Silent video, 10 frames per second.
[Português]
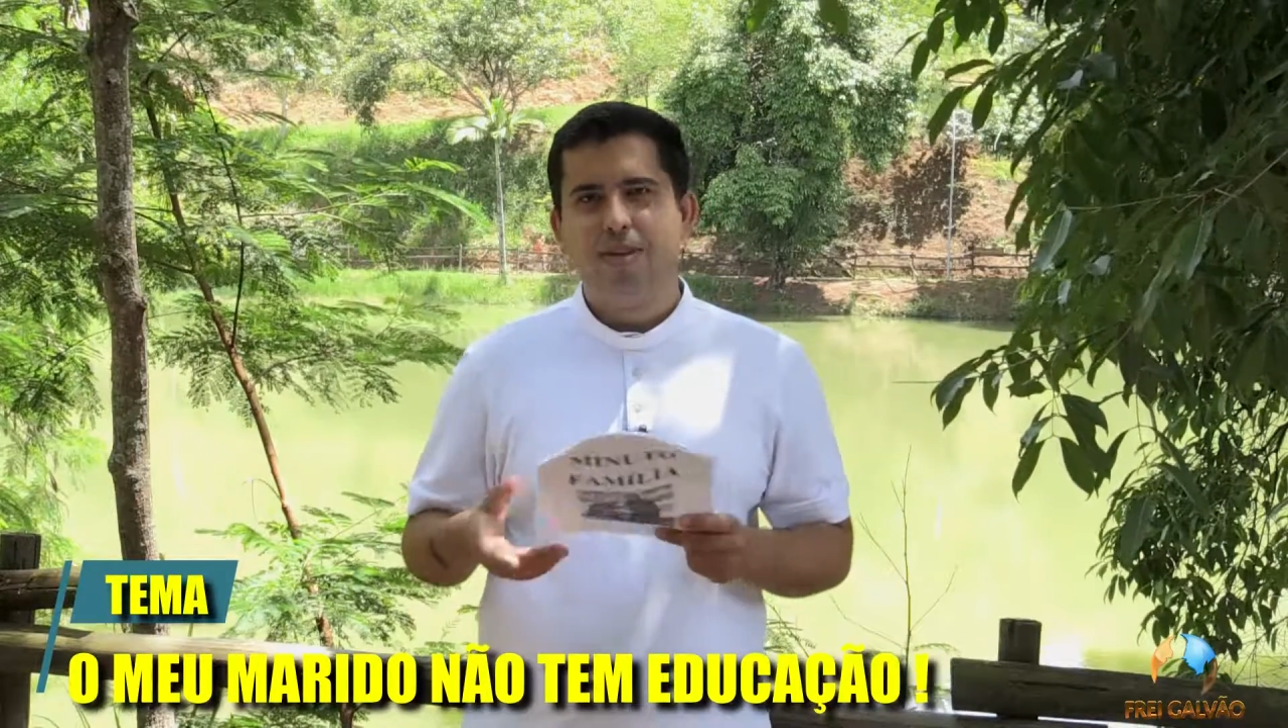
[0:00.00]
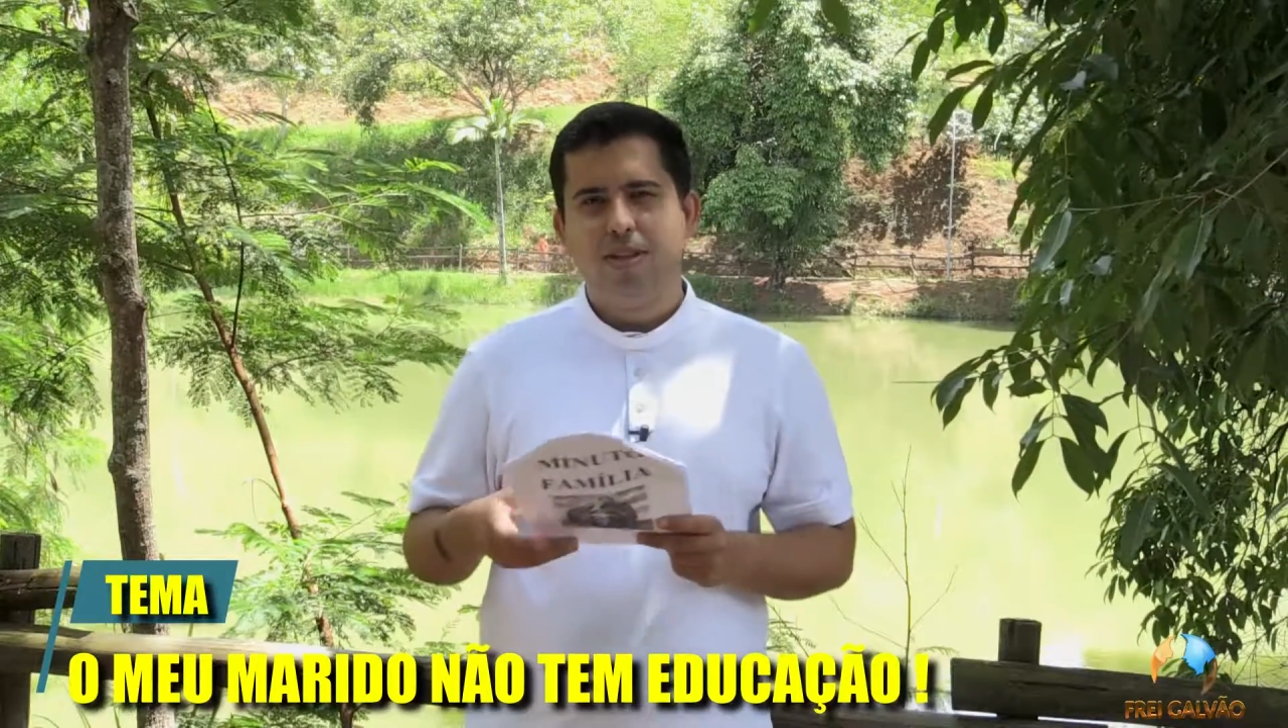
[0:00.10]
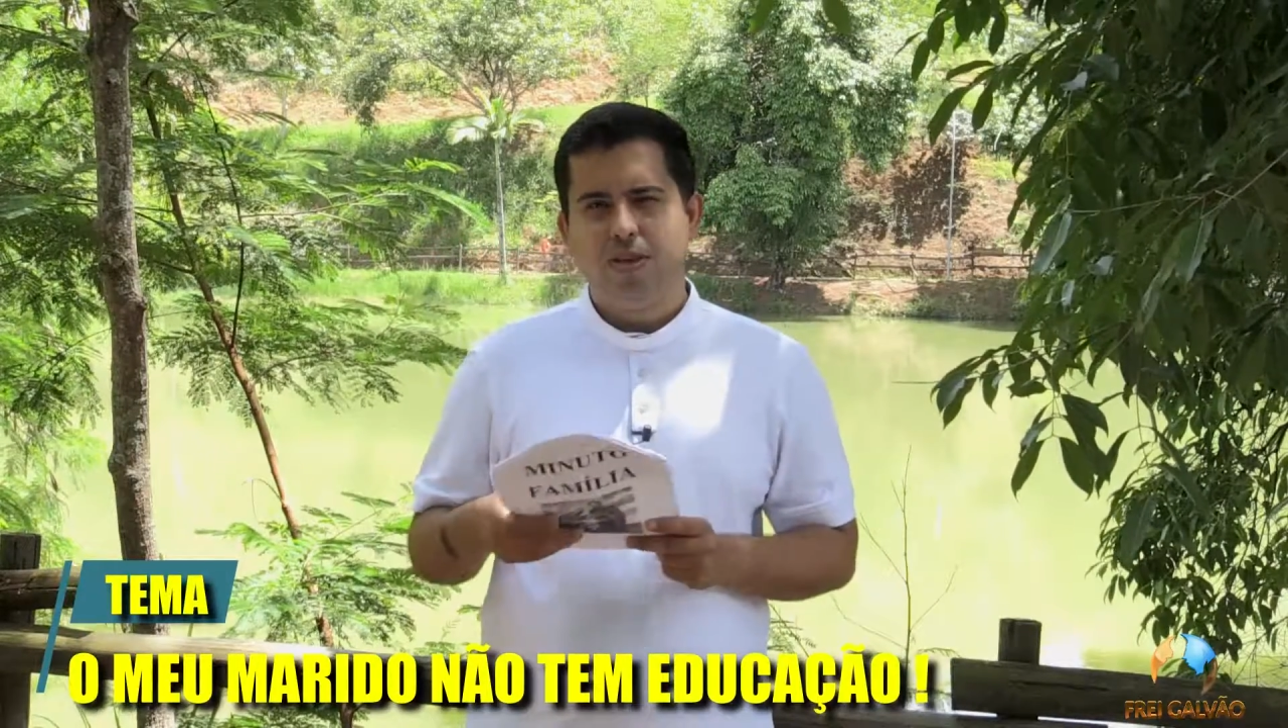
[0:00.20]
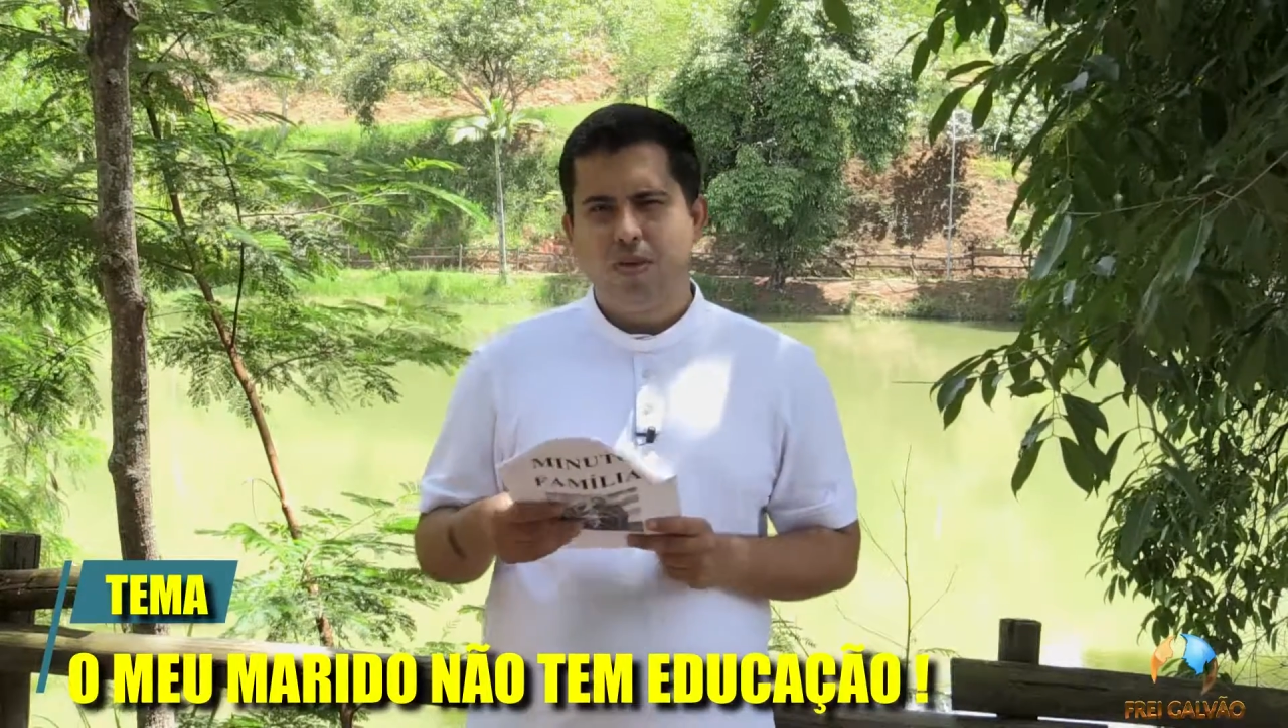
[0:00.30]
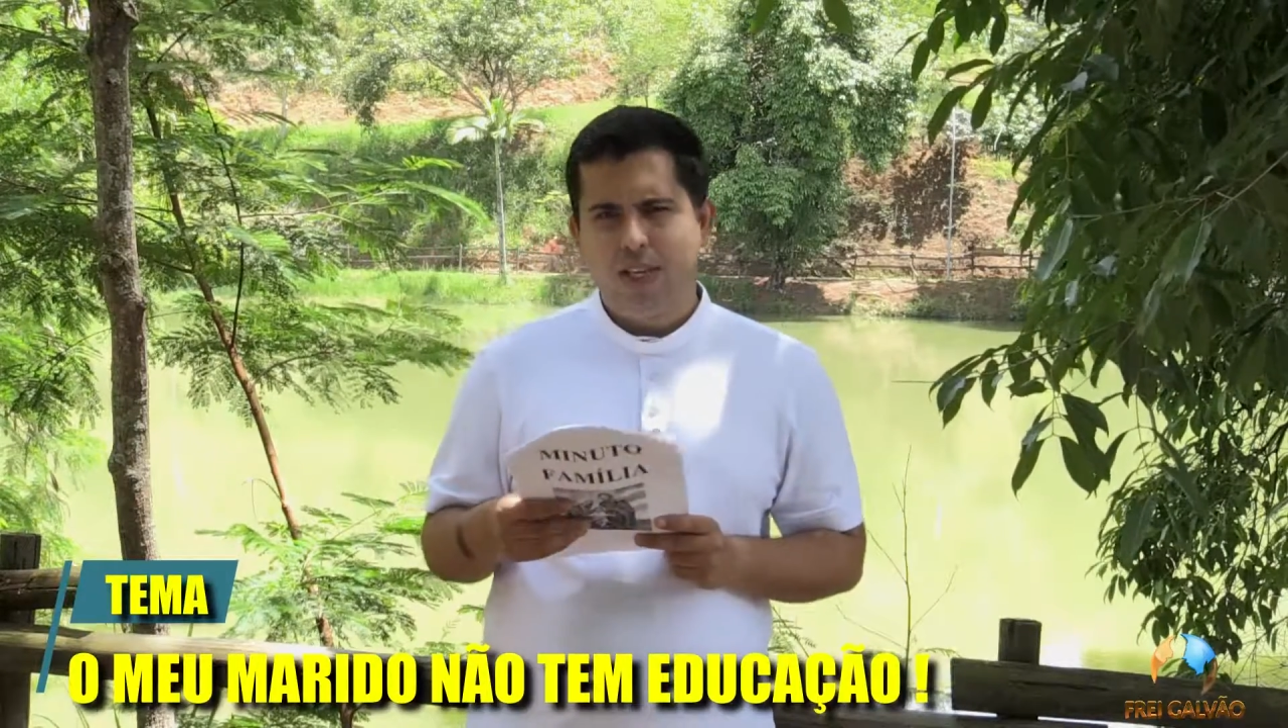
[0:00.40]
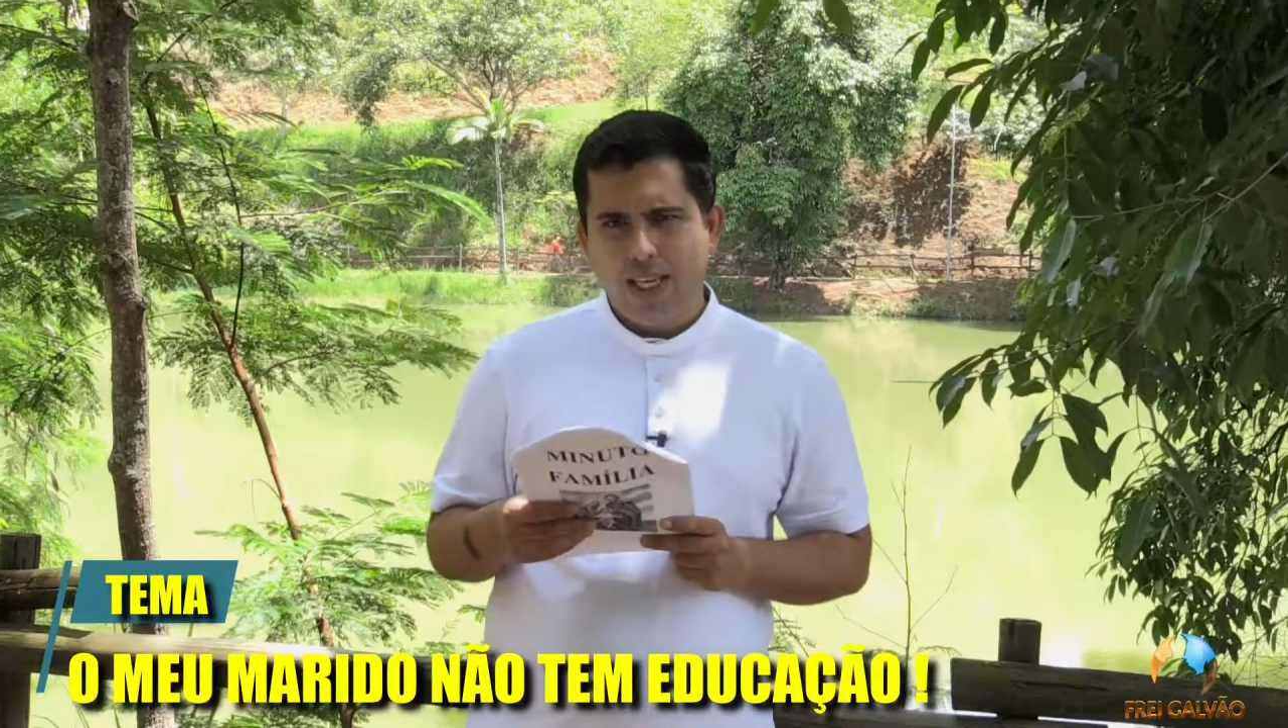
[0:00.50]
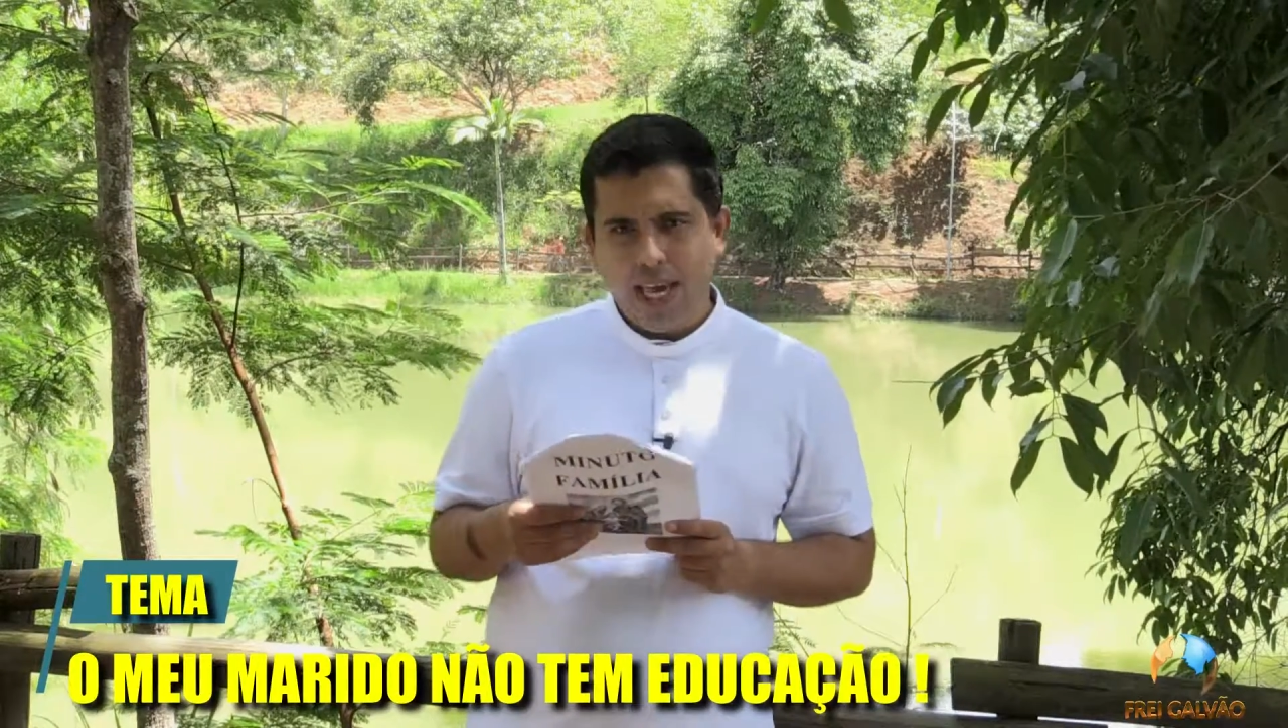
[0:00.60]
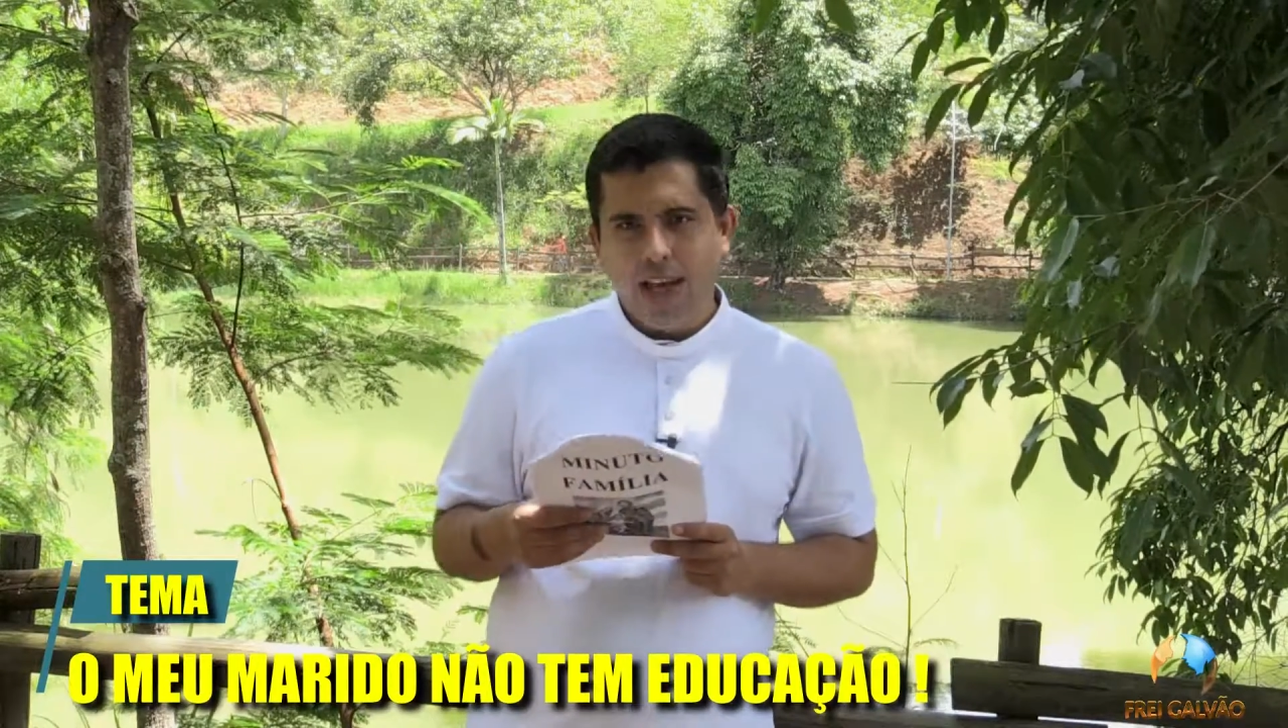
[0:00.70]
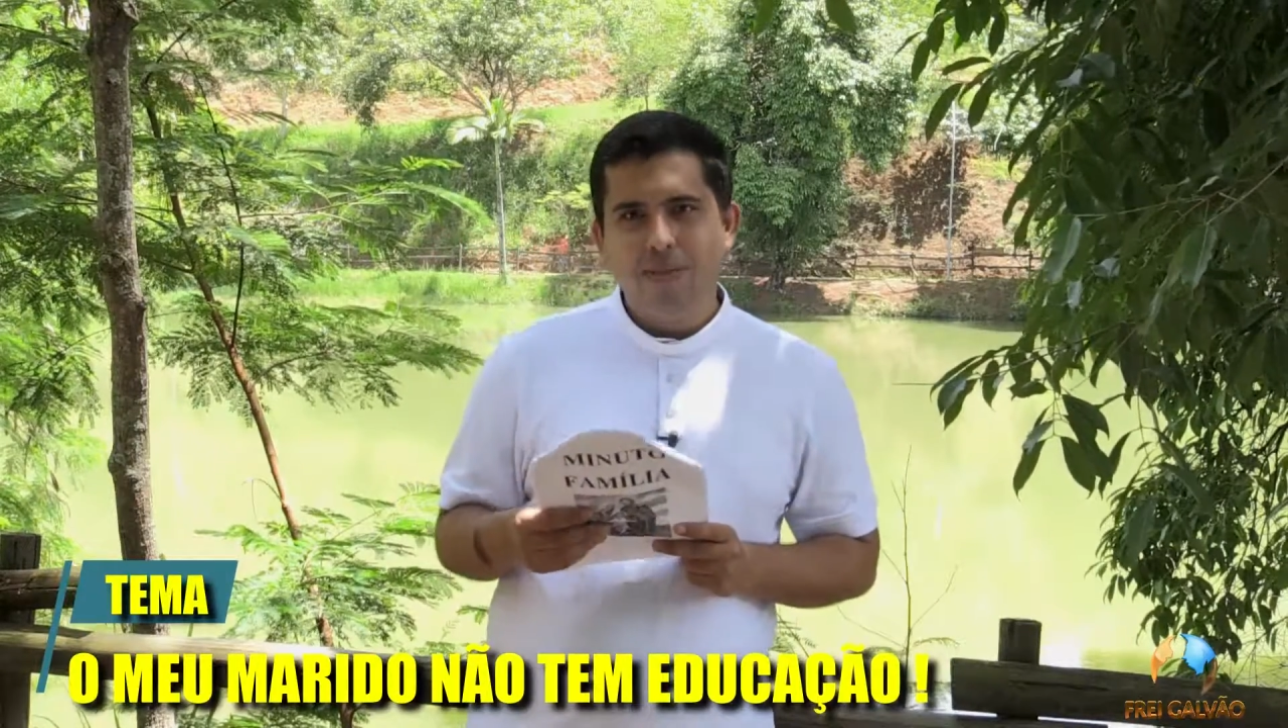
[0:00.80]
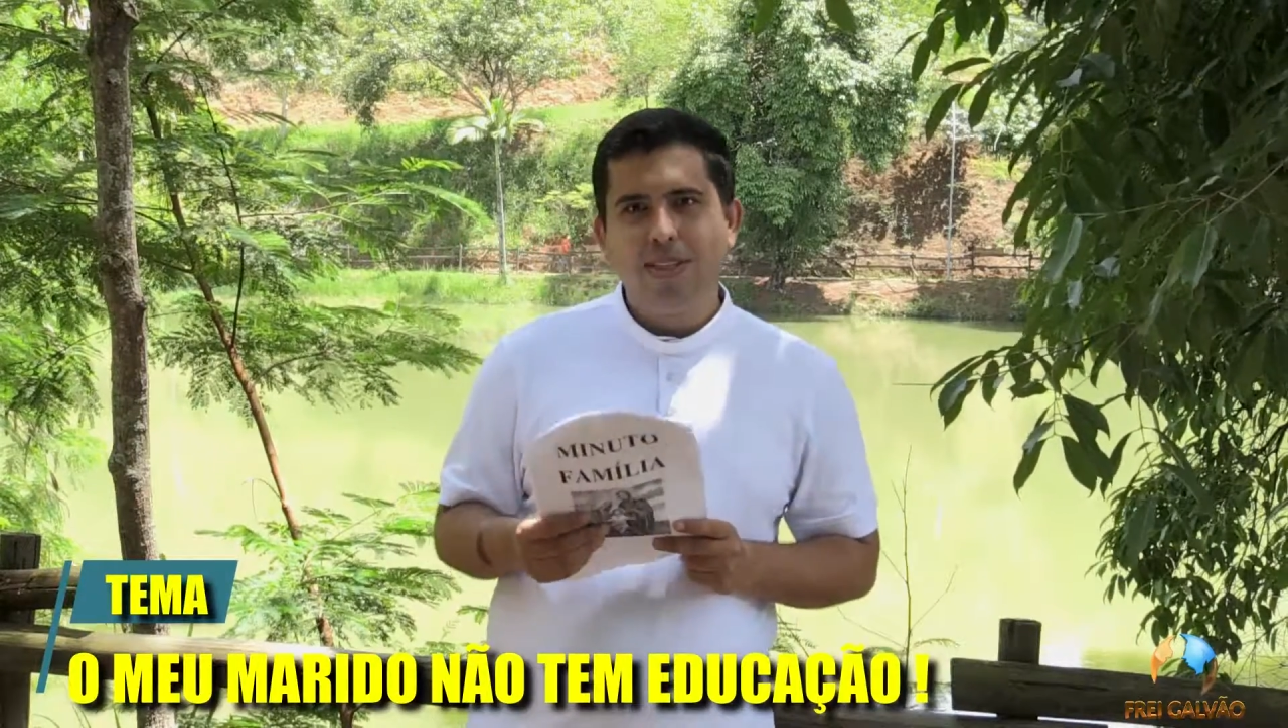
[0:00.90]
assim corriqueiro,